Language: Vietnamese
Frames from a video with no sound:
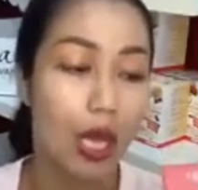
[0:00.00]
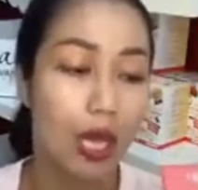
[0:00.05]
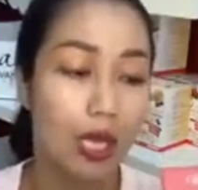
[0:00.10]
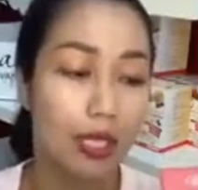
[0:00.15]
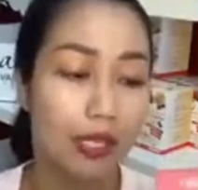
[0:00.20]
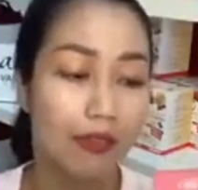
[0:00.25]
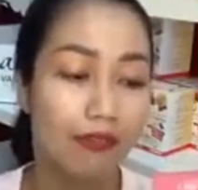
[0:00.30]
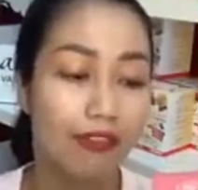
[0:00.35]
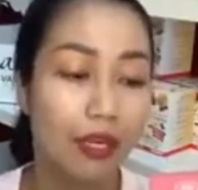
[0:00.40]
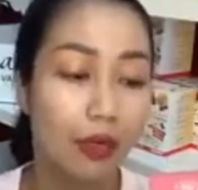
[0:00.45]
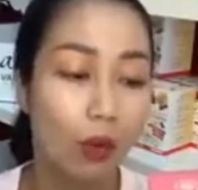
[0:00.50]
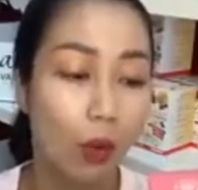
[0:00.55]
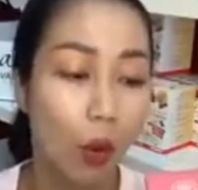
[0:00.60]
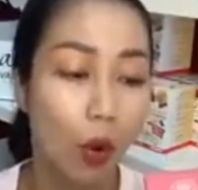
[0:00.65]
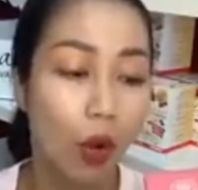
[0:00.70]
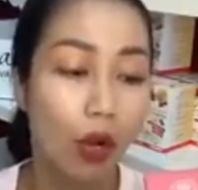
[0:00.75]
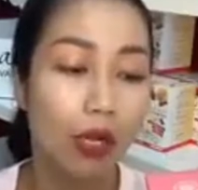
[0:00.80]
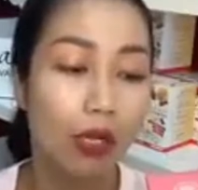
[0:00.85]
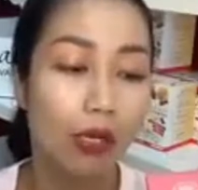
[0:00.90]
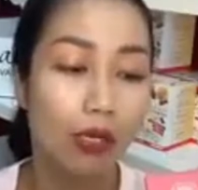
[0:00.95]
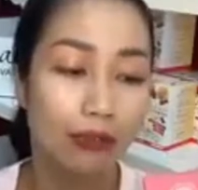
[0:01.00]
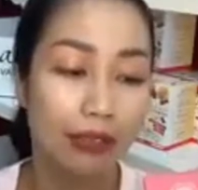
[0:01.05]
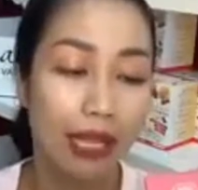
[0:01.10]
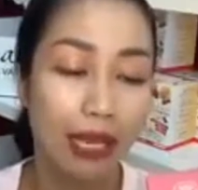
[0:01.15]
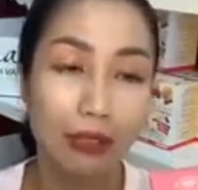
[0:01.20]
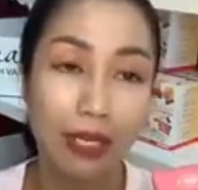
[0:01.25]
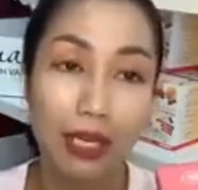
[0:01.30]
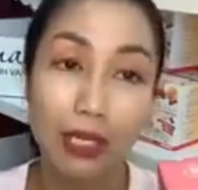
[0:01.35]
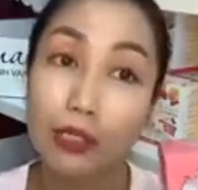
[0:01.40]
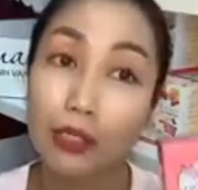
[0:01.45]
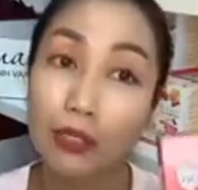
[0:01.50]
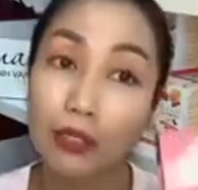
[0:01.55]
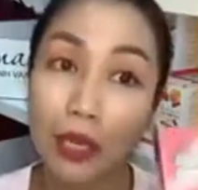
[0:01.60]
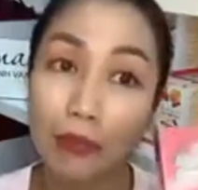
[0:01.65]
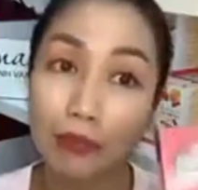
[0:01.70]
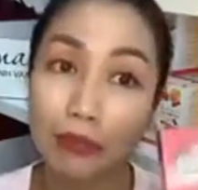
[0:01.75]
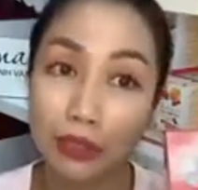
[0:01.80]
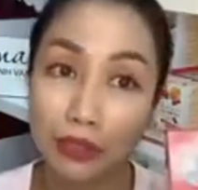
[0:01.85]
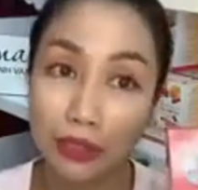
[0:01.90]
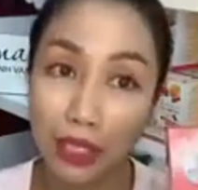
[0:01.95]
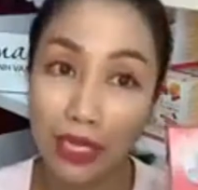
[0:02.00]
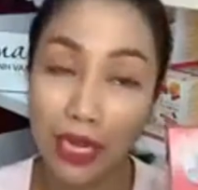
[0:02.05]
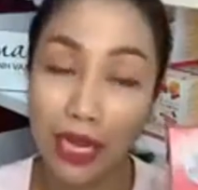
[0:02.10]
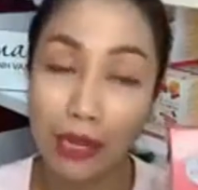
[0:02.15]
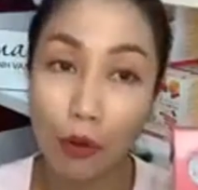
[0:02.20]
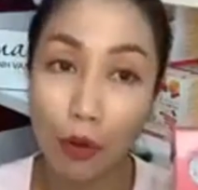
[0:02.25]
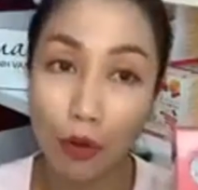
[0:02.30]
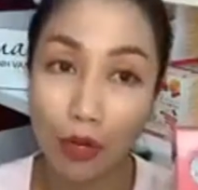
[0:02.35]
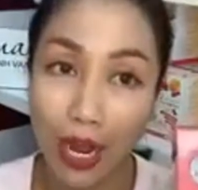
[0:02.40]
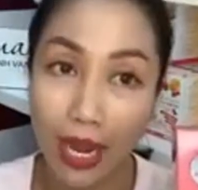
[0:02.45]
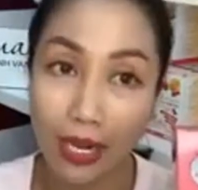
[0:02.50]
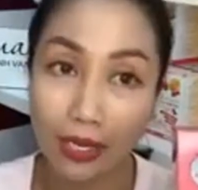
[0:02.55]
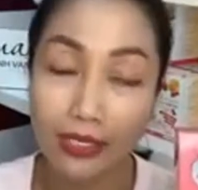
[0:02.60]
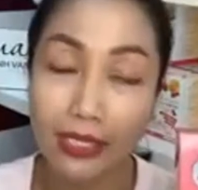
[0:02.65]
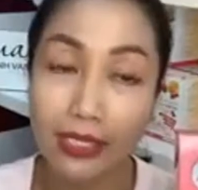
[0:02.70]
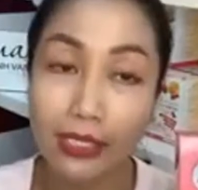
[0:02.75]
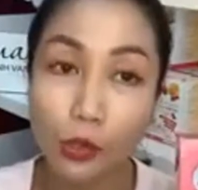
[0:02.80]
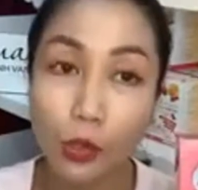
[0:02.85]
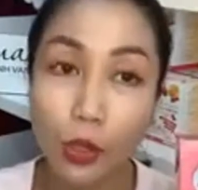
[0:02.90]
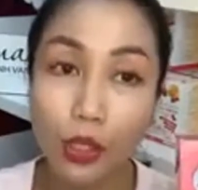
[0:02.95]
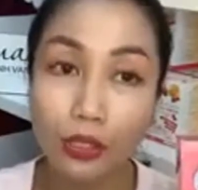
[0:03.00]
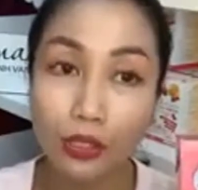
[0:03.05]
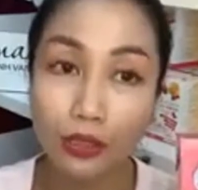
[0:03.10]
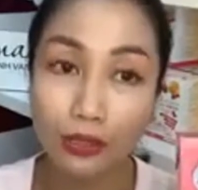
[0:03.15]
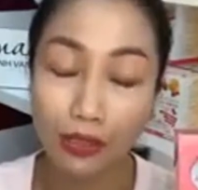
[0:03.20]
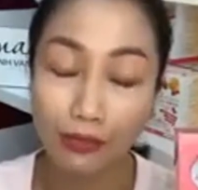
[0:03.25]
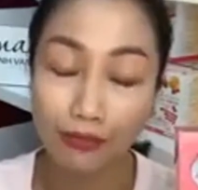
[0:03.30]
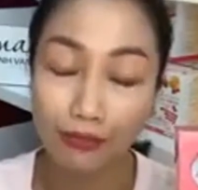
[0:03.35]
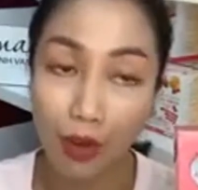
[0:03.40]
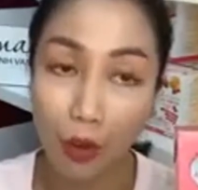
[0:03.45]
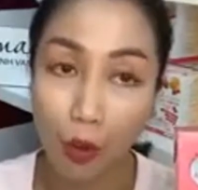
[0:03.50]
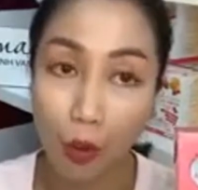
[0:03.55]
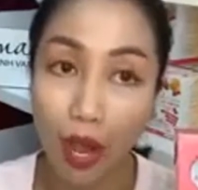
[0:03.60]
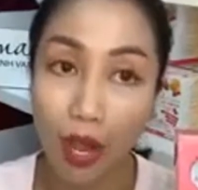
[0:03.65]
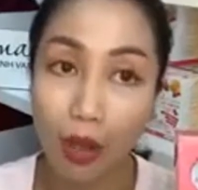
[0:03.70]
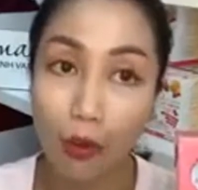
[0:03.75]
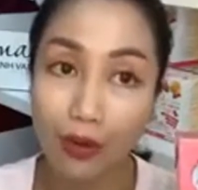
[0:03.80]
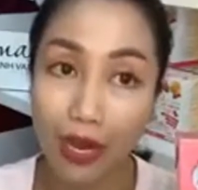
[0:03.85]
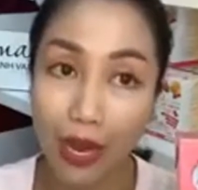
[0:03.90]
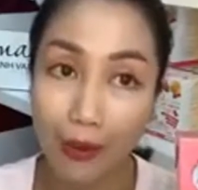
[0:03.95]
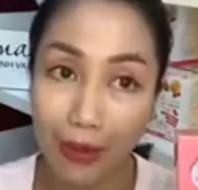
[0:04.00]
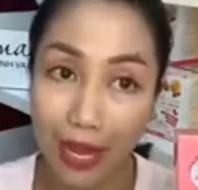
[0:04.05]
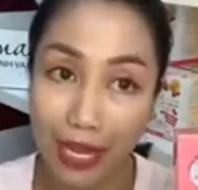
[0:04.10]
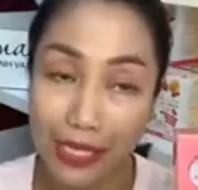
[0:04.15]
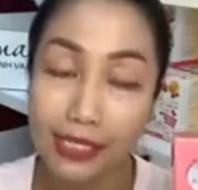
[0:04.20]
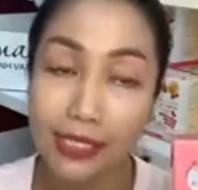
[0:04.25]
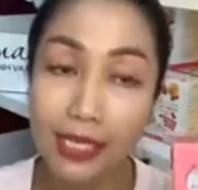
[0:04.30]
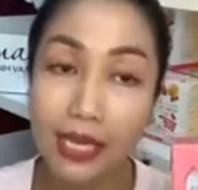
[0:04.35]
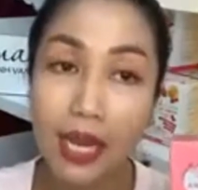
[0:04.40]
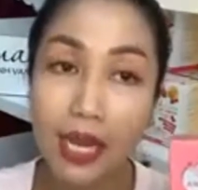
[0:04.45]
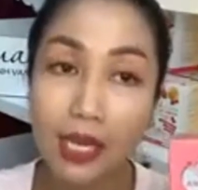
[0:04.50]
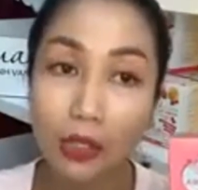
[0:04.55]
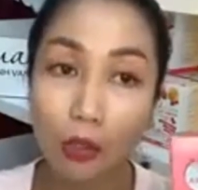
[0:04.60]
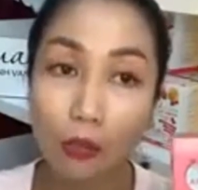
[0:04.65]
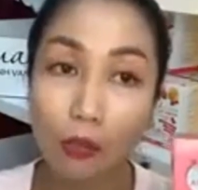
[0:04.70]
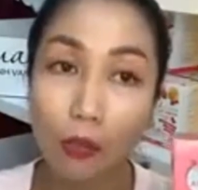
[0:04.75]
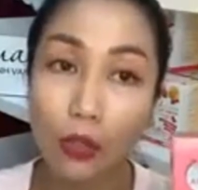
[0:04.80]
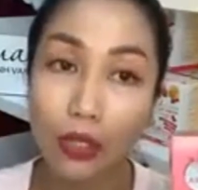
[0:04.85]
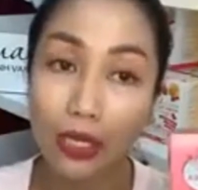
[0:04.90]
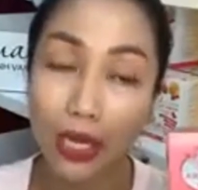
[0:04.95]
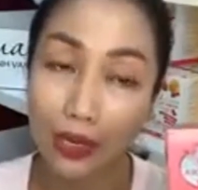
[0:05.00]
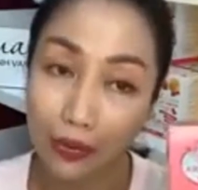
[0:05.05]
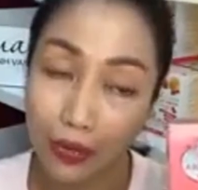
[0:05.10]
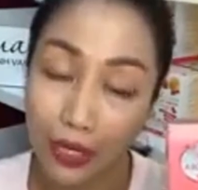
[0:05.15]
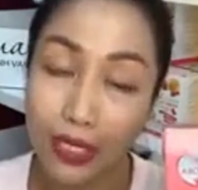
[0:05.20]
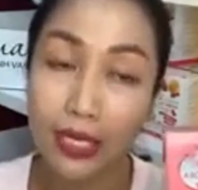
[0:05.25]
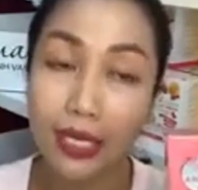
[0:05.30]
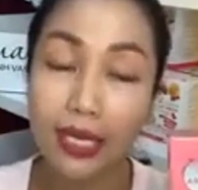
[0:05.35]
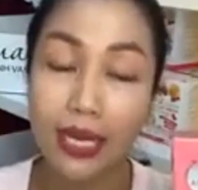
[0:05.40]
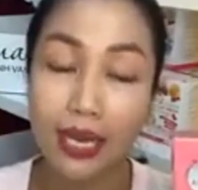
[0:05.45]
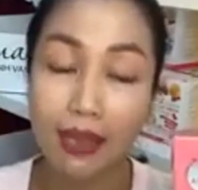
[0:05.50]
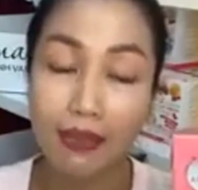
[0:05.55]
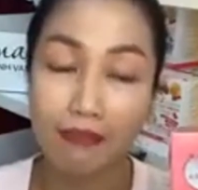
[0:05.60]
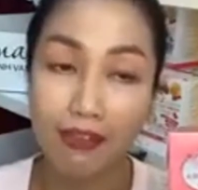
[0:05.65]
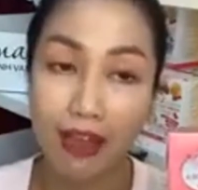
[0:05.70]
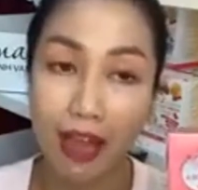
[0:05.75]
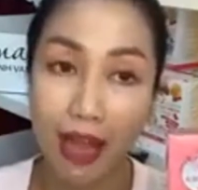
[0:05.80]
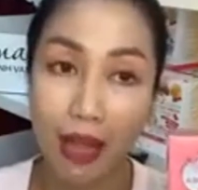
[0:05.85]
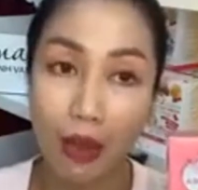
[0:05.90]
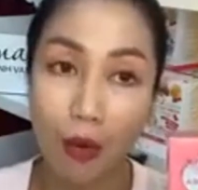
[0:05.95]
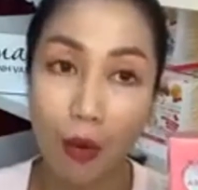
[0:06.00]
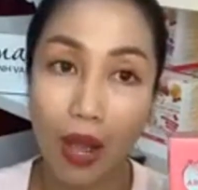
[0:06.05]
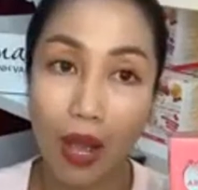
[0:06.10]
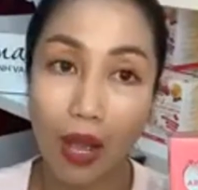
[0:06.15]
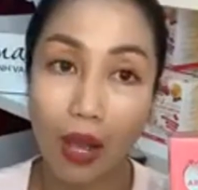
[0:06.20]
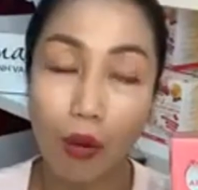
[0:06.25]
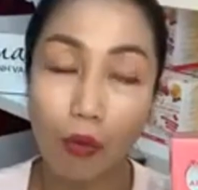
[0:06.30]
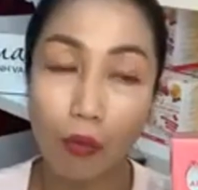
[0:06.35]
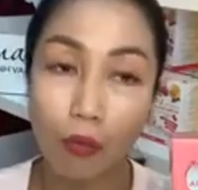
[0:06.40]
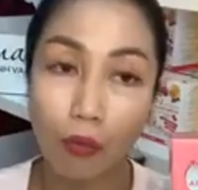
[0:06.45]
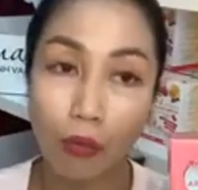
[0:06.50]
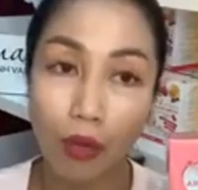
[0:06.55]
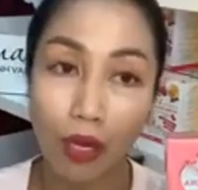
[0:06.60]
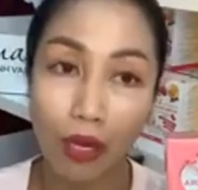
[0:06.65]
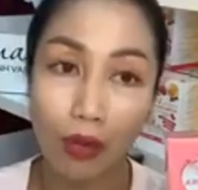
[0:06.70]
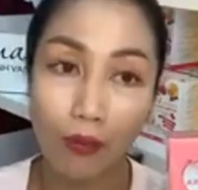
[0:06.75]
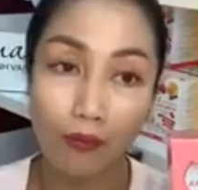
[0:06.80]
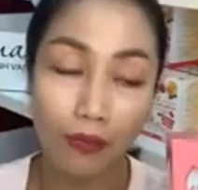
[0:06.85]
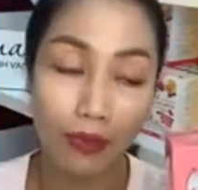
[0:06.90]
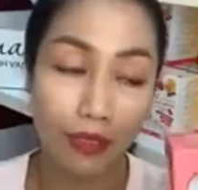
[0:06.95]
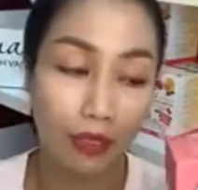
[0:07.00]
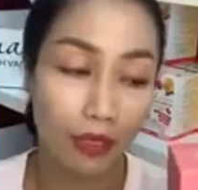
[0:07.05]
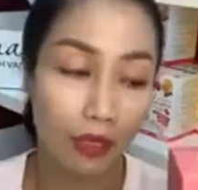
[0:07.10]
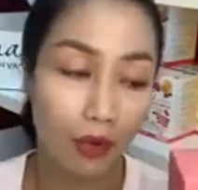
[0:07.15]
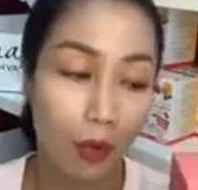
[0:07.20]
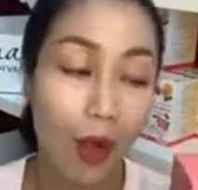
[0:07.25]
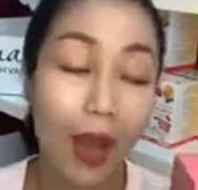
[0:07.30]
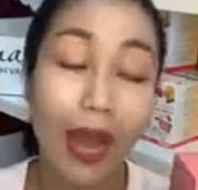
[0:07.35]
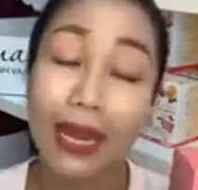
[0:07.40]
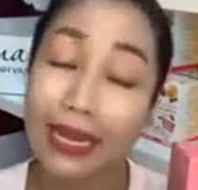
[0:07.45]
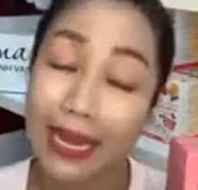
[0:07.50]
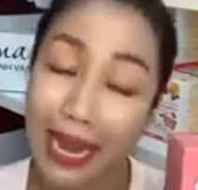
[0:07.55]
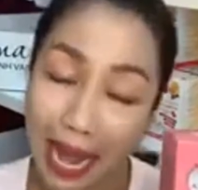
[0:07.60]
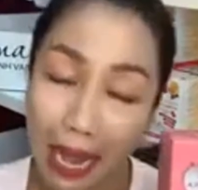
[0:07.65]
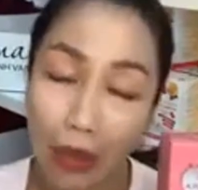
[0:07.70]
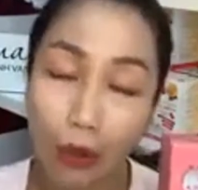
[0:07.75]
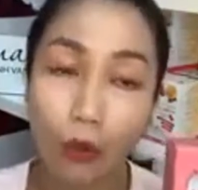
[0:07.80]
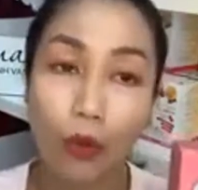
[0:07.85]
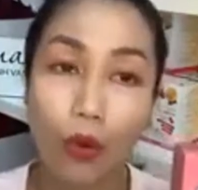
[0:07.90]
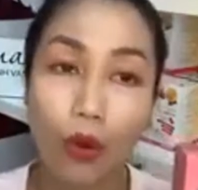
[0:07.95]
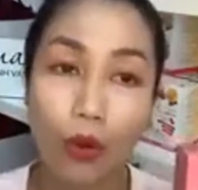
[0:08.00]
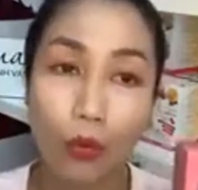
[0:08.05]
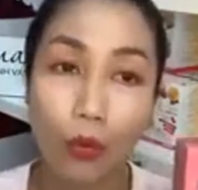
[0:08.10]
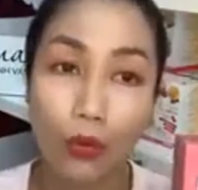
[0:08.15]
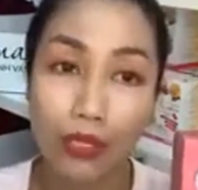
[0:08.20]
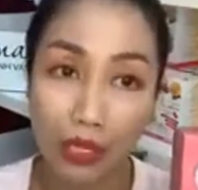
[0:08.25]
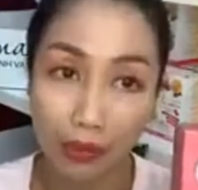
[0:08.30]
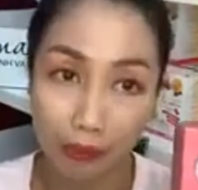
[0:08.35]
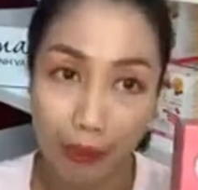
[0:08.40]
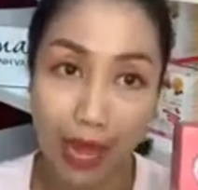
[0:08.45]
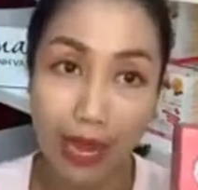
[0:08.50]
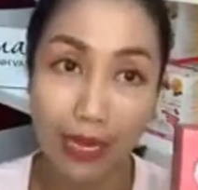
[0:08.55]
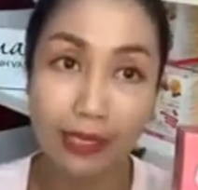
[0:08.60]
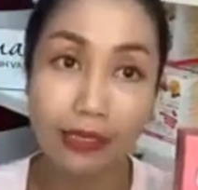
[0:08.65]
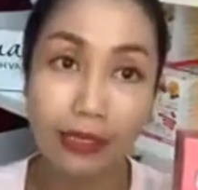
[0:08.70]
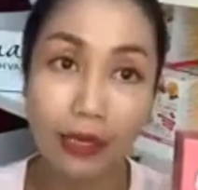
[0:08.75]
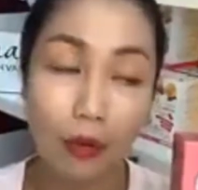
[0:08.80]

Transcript: thì viên uống tạo ra hương thơm tự thân Hebora nó chiết xuất từ thành phần hoa hồng Damas của Bulgari và hoa hồng à, hoa anh đào của Nhật Bản là